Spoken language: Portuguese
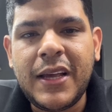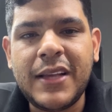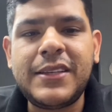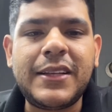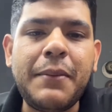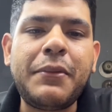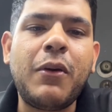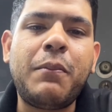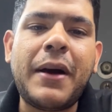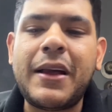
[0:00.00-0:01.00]
Esse tempo que
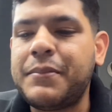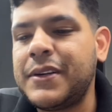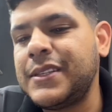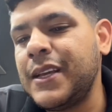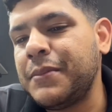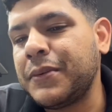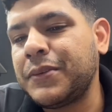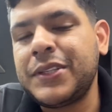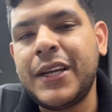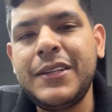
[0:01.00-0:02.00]
eu paro, por exemplo, eu
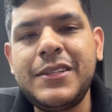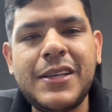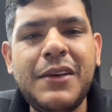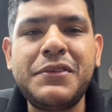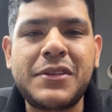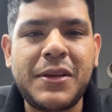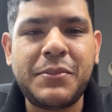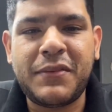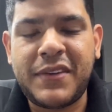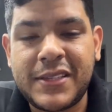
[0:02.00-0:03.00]
estou cheio de serviço aqui
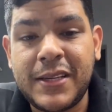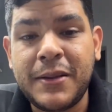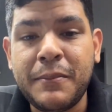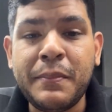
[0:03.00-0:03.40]
para fazer.